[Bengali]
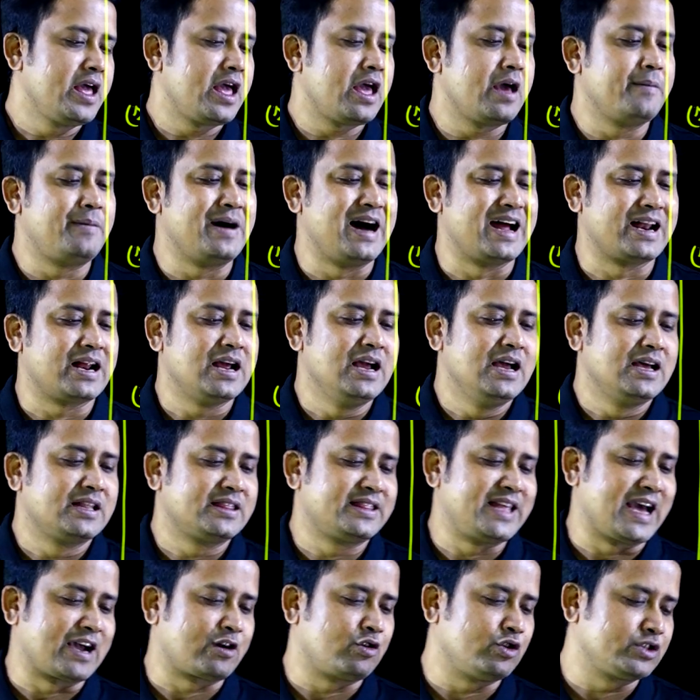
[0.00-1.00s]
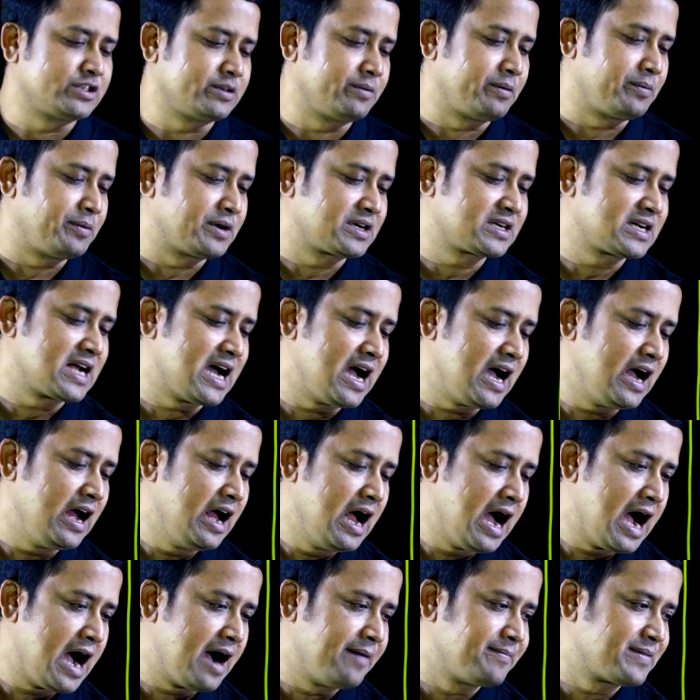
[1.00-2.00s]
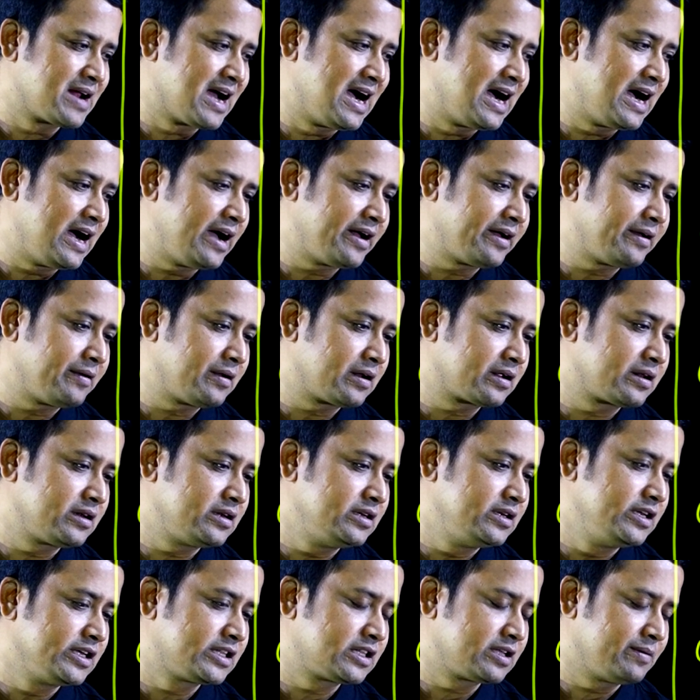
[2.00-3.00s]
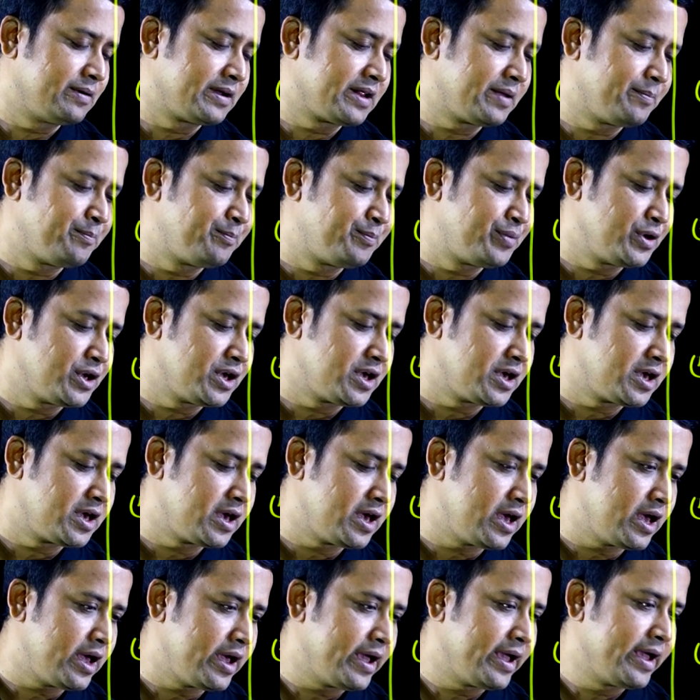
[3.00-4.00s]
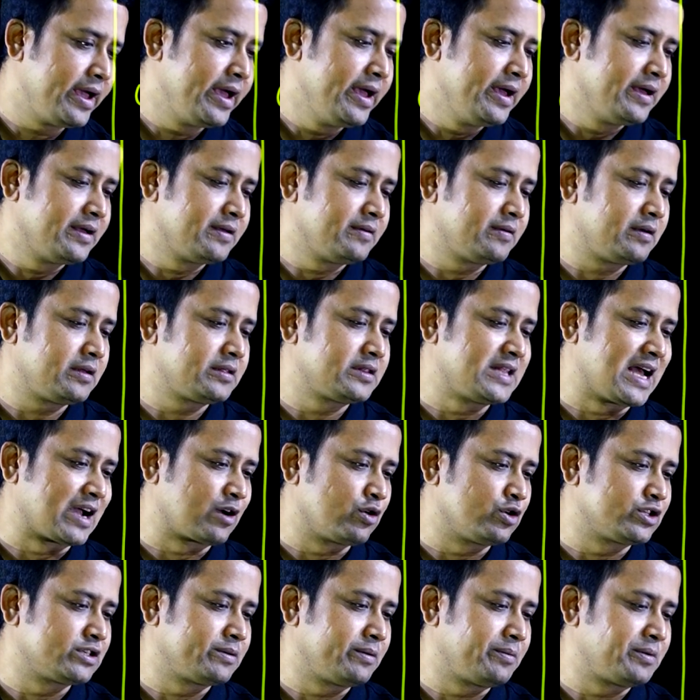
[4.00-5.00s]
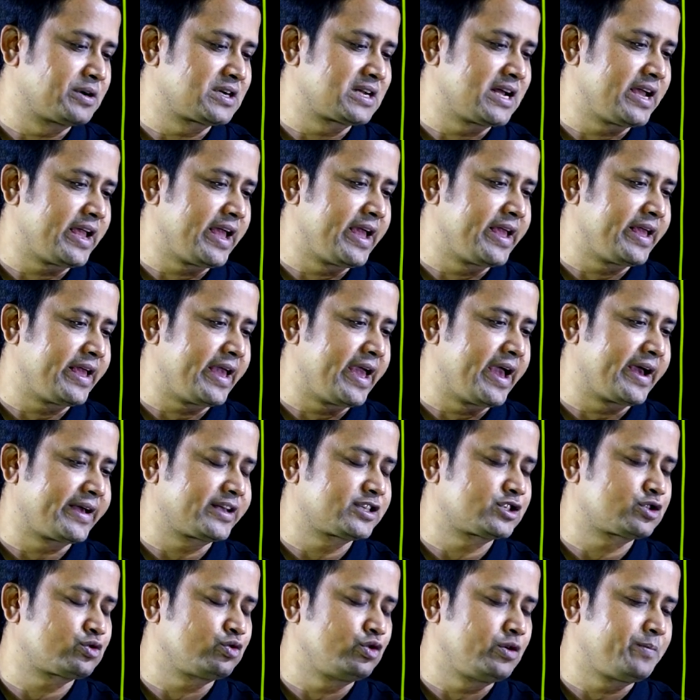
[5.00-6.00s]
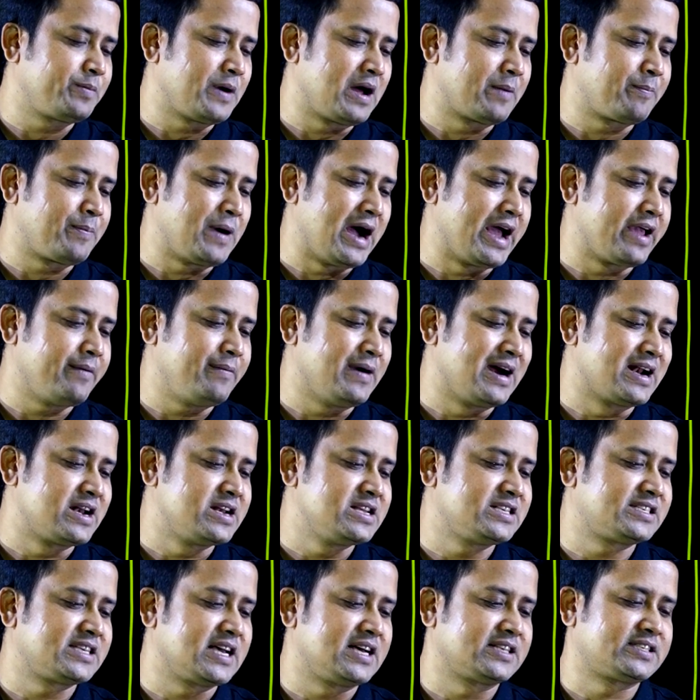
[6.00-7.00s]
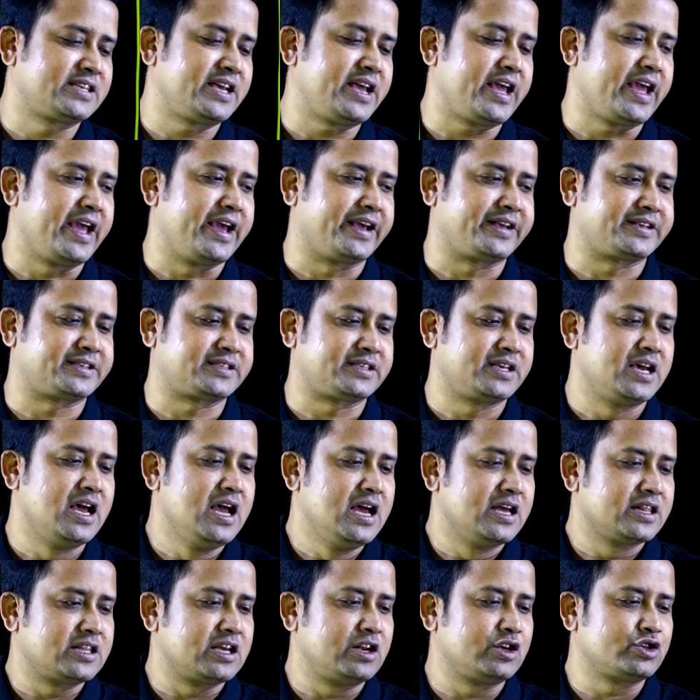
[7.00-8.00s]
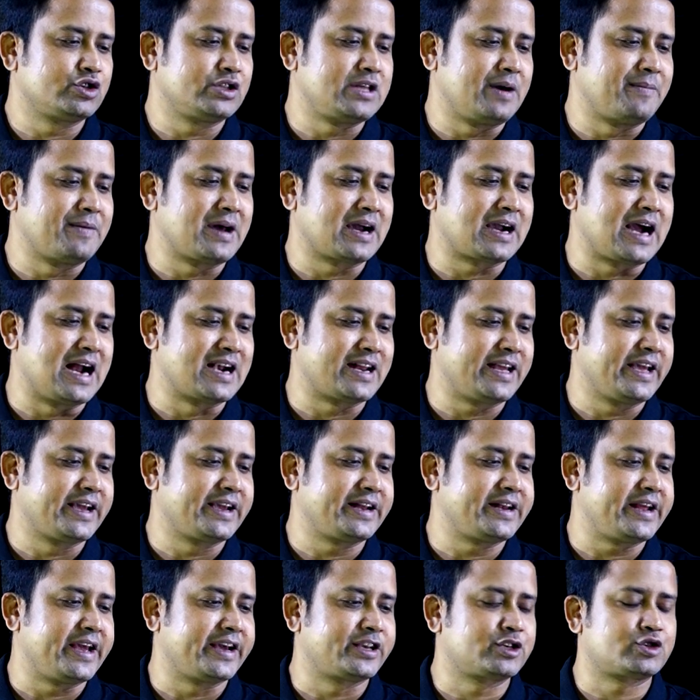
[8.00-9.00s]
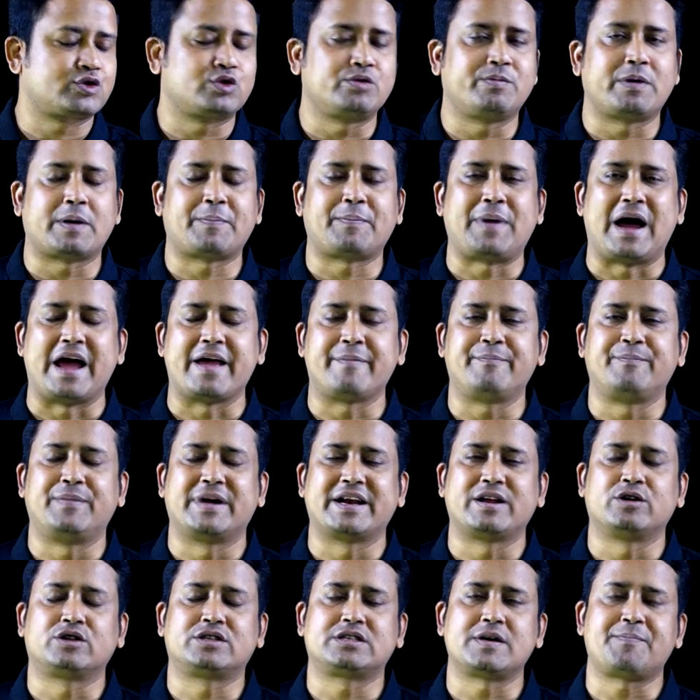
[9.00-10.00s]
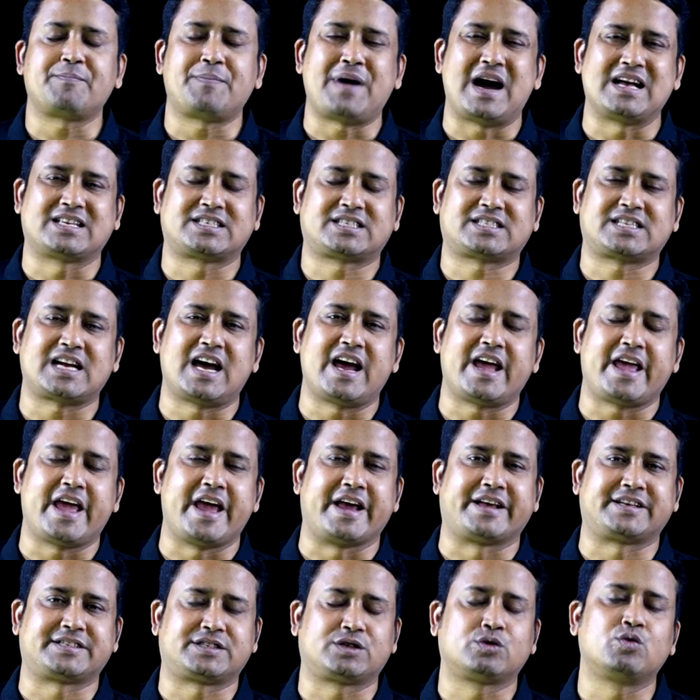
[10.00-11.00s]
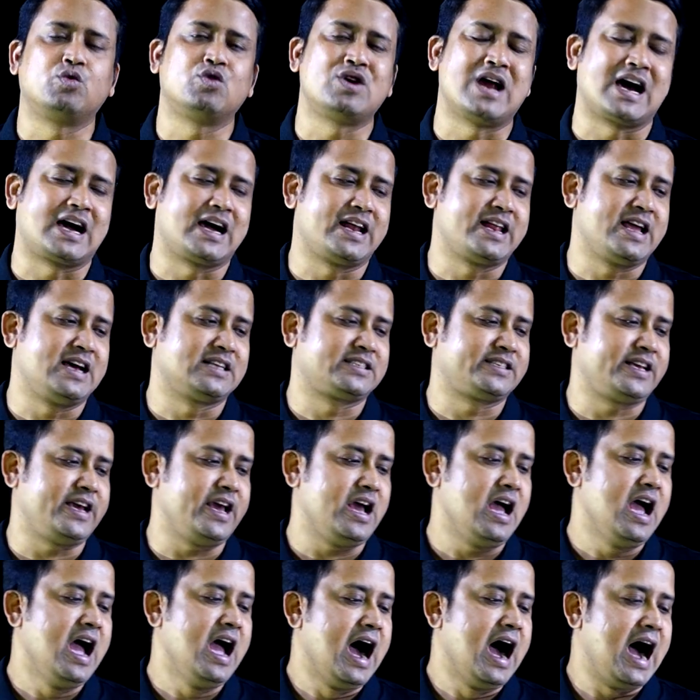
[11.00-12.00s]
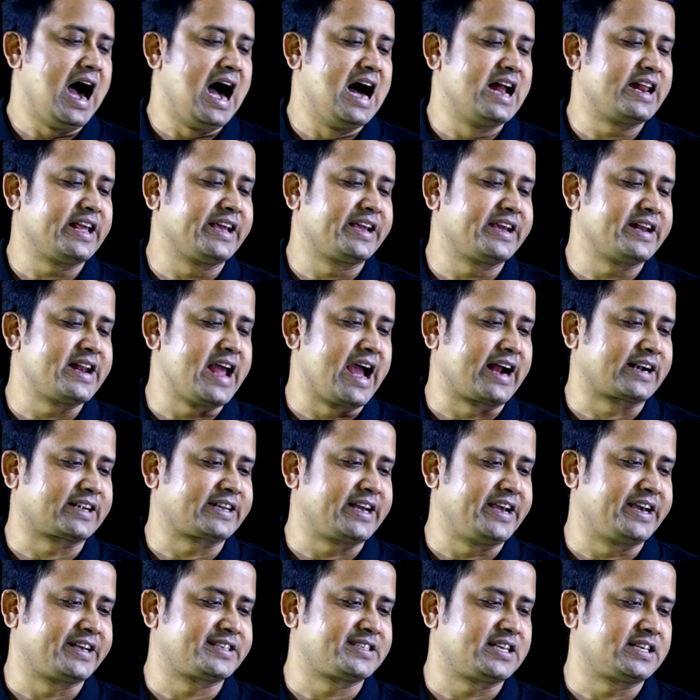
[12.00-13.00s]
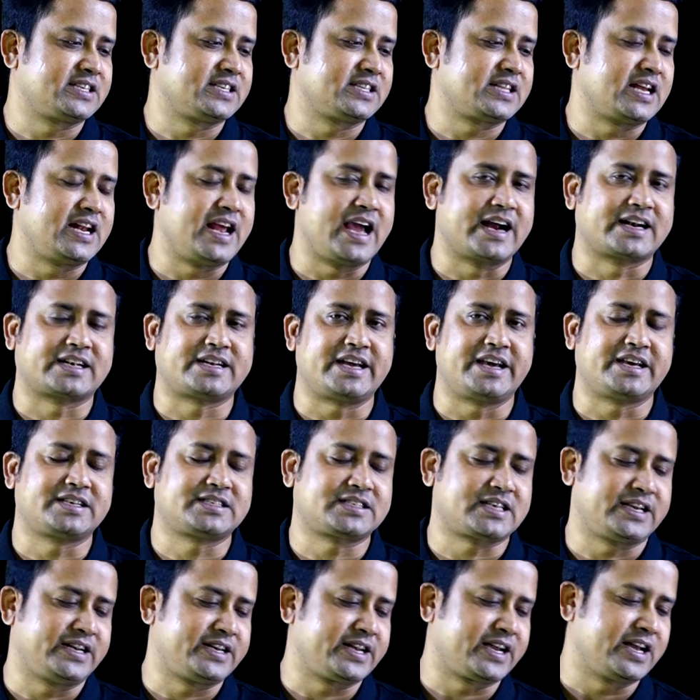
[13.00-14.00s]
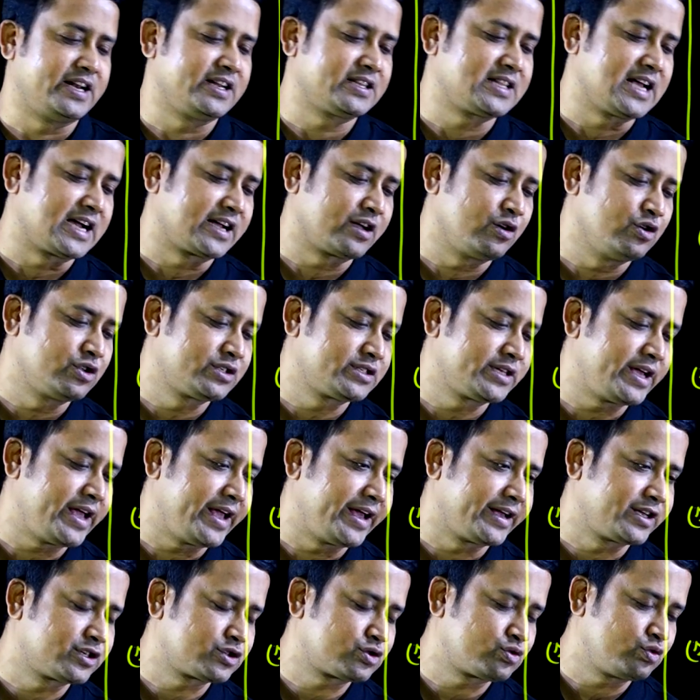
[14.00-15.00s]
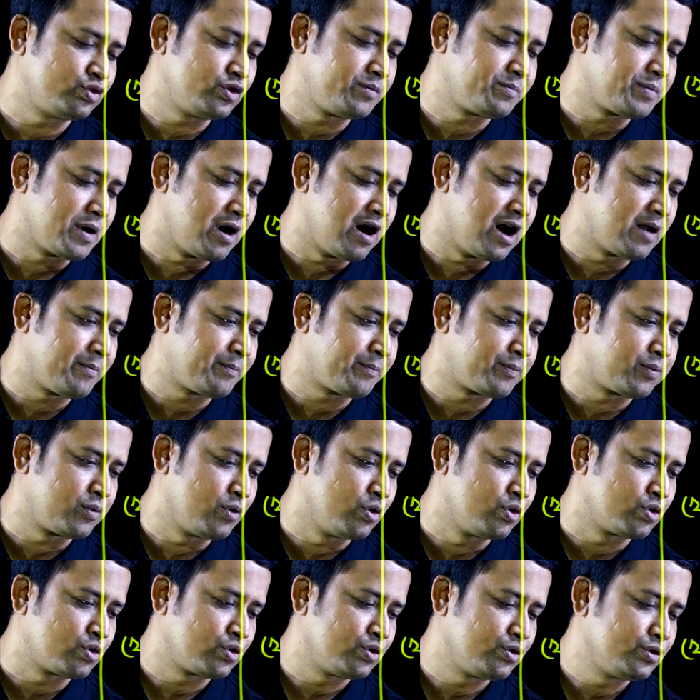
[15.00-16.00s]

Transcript: এবার দেখো যে ব্যাপারটা আমরা লিখতে পারি বি দেখো যে ব্যাপারটা এই এক্স টু দি পার ফাইভ আর নিচে আছে এক্স তাহলে যদি আমরা কাট এখানে এক্স টু দি পার ফাইভ মানে হচ্ছে পাঁচটা এক্স গুণ আকারে আছে আর এখানে একটা এক্স আছে তাহলে একটা এক্স কেটে গেলে থাকে হচ্ছে এক্স টু দি পার ফোর